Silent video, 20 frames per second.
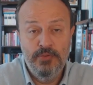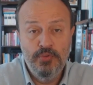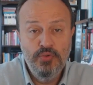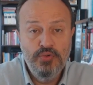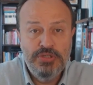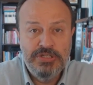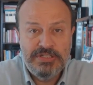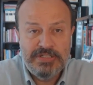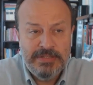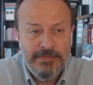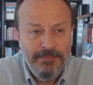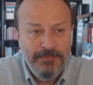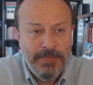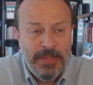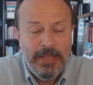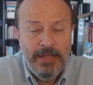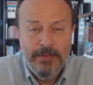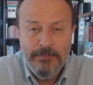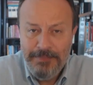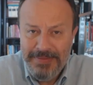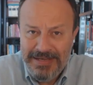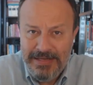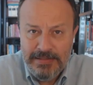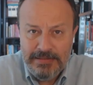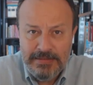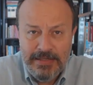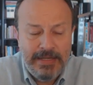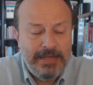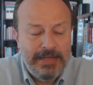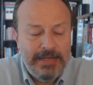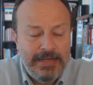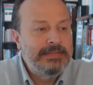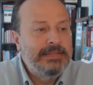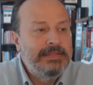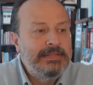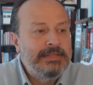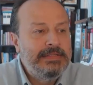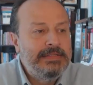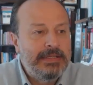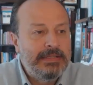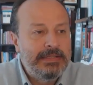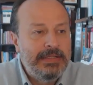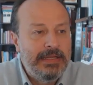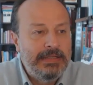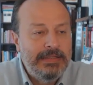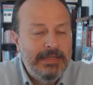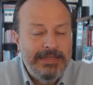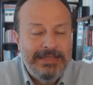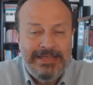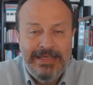üç isim birlikte hareket edecekler.